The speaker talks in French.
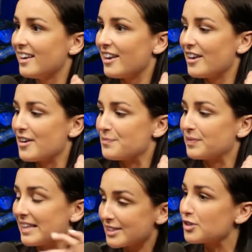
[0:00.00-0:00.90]
Euh,
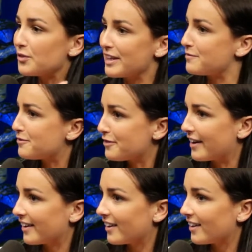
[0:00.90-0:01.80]
qu'est-ce qu'on aime
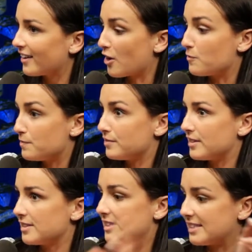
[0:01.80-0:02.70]
faire comme
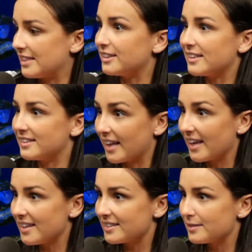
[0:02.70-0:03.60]
style de
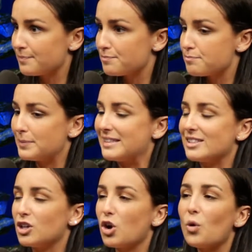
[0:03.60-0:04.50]
date? Ouais. Puis
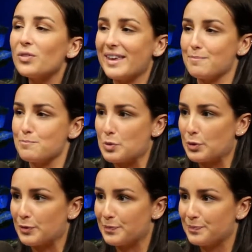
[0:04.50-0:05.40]
ce qu'on n'aime
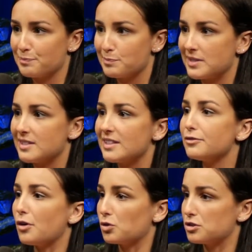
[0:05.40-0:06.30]
pas. Uh-huh. Puis ce qui
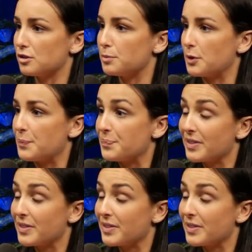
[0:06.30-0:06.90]
fonctionne pas.